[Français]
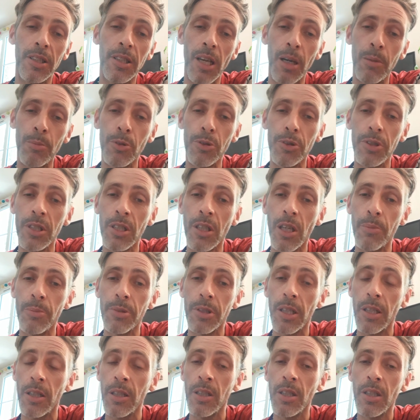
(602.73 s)
termes aussi comme
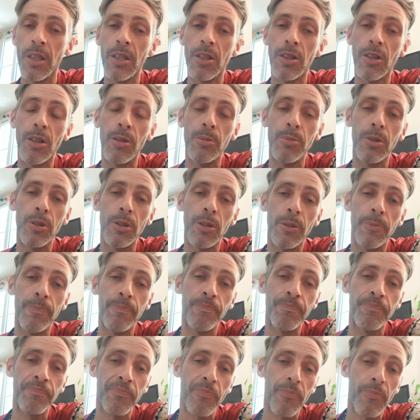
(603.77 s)
ça
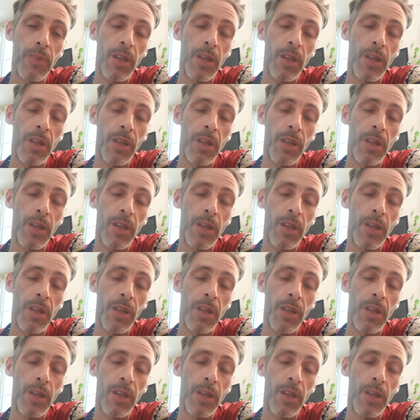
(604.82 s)
comme